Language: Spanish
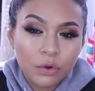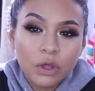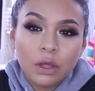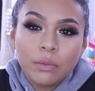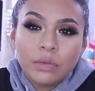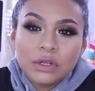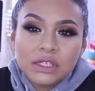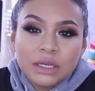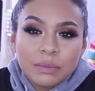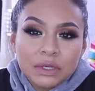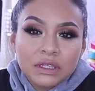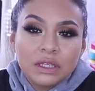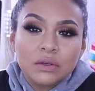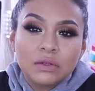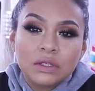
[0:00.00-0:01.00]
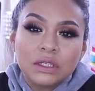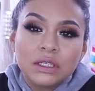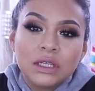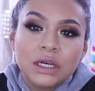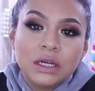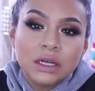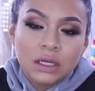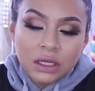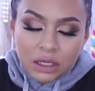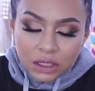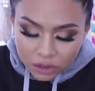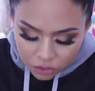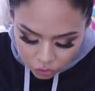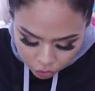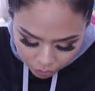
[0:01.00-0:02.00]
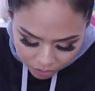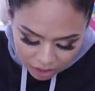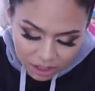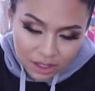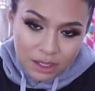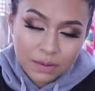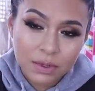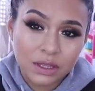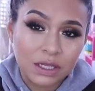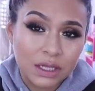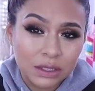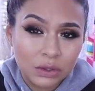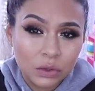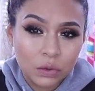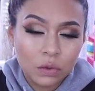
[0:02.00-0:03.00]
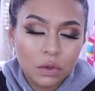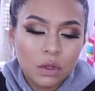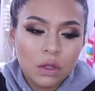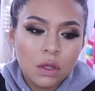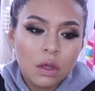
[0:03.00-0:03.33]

Por ejemplo, esta pantaloneta no me quedaba tanto